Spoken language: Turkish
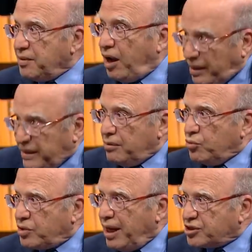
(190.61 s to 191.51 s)
Kaderi
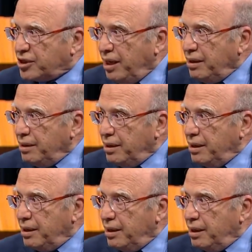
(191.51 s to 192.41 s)
mutlaksa
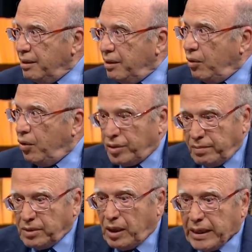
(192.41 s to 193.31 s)
onun